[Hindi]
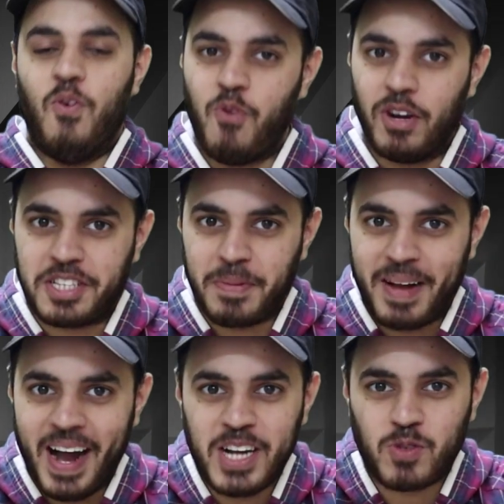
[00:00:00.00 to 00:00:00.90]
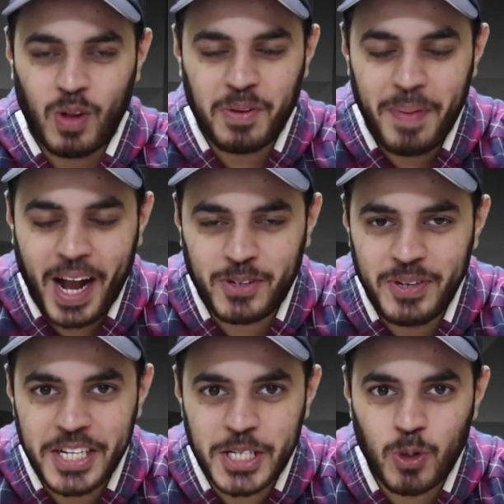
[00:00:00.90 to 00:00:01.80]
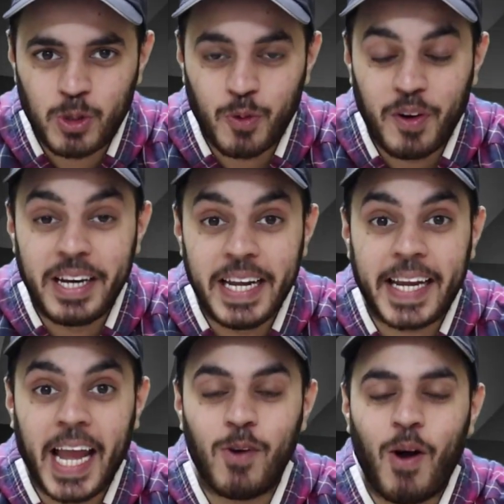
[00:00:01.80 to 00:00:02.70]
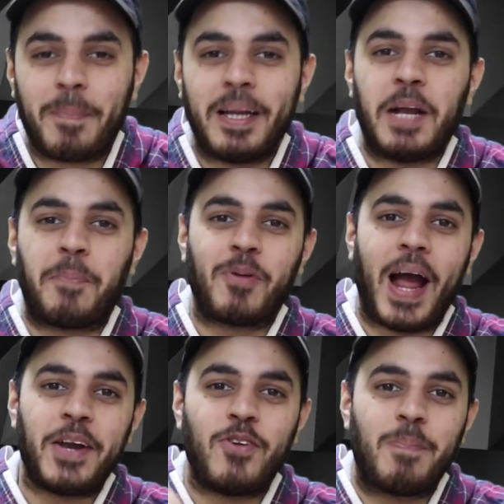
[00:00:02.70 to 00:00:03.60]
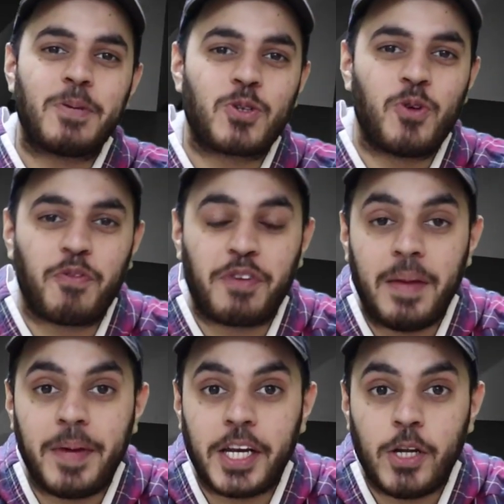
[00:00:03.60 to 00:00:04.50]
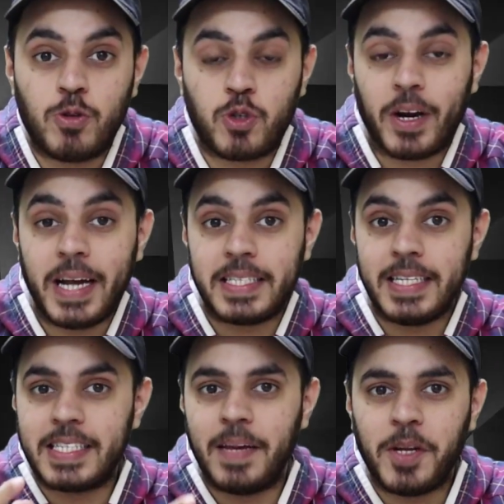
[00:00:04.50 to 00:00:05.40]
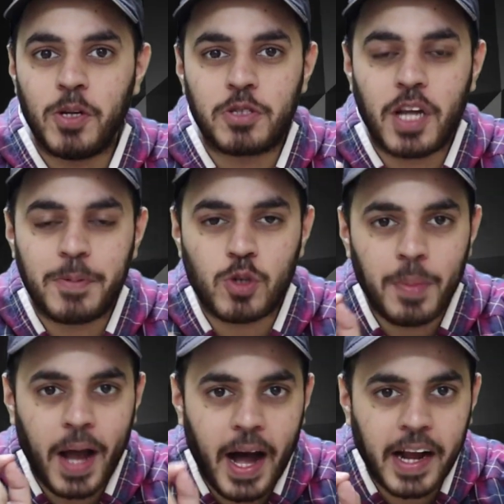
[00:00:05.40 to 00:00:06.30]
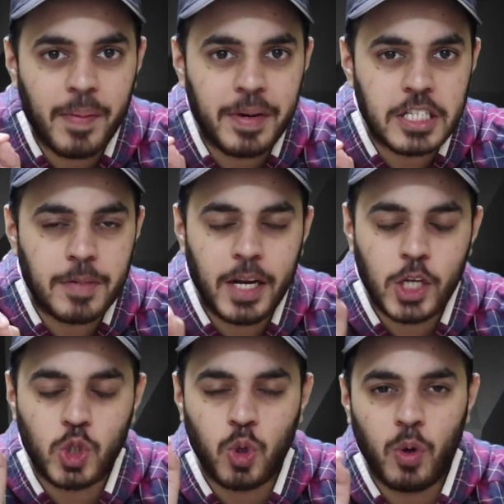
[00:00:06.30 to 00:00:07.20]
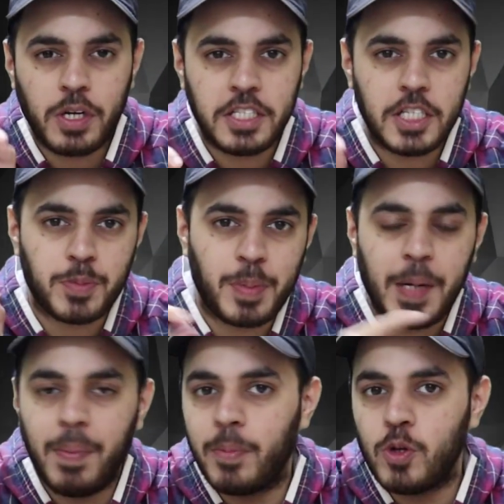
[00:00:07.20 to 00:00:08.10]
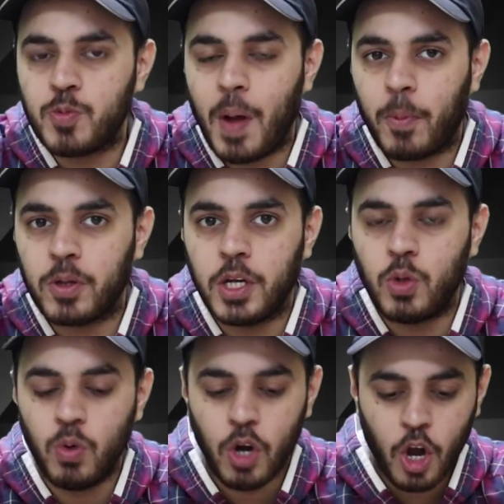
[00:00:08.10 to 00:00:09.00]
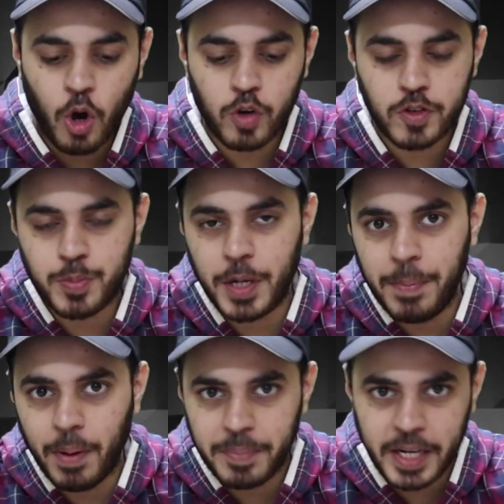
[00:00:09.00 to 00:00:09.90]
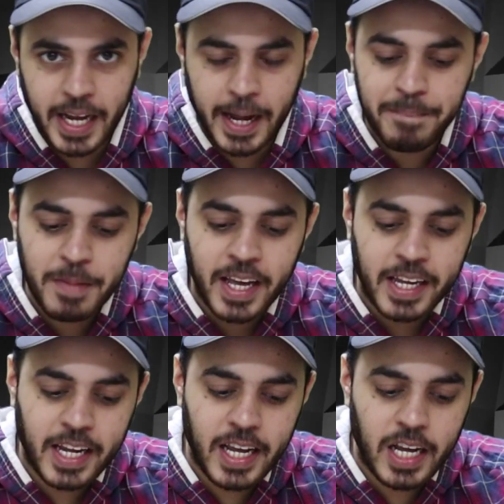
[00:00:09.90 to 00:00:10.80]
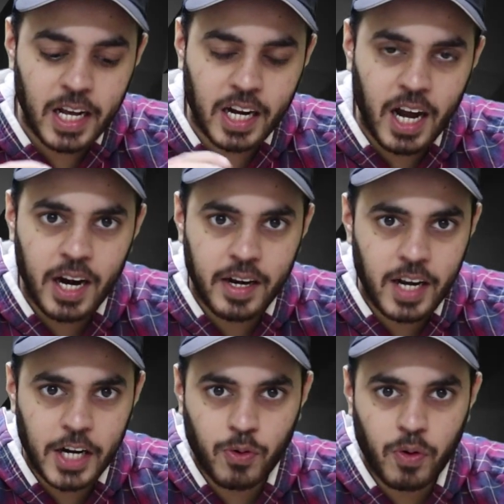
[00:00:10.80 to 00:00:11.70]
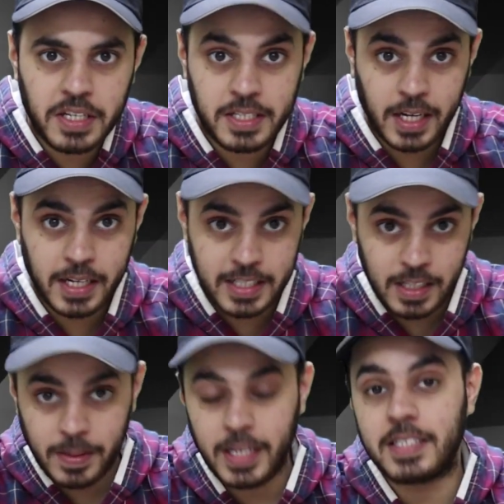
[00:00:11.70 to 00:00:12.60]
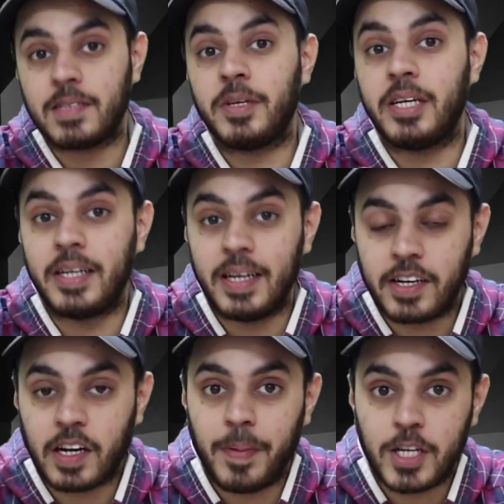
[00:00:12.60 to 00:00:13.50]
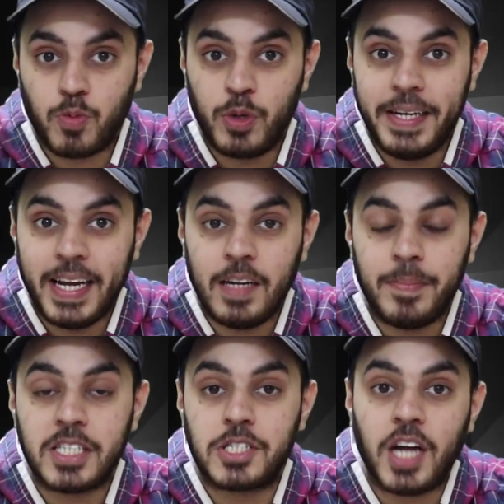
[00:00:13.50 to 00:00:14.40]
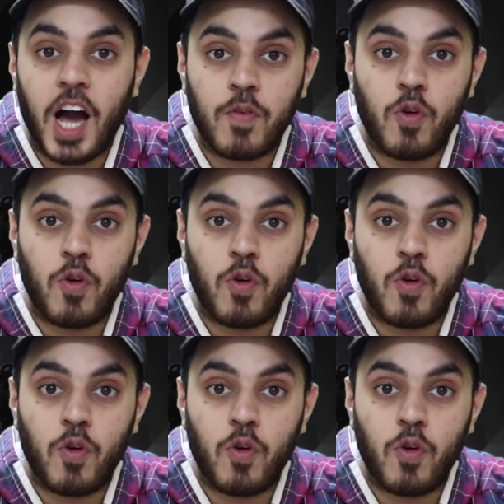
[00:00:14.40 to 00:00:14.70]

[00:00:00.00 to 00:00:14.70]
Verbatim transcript: व्हाट्सअप गाइस वेलकम बैक टू इंडियन सोल्जर वन लेके आया हूँ आपके लिए एक ब्रांड न्यू एपिसोड ऑफ गेमिंग न्यूज़ और गाइस इस गेमिंग न्यूज़ के एपिसोड में आगे बढ़ने से पहले एक छोटी सी स्पीड बम न्यूज़ मैं आपको दे दूँ और वो स्पीड बम ये है कि कालरा इलेक्ट्रॉनिक्स या किसी भी इस समय रिटेलर के पास पूरी डेली में स्टार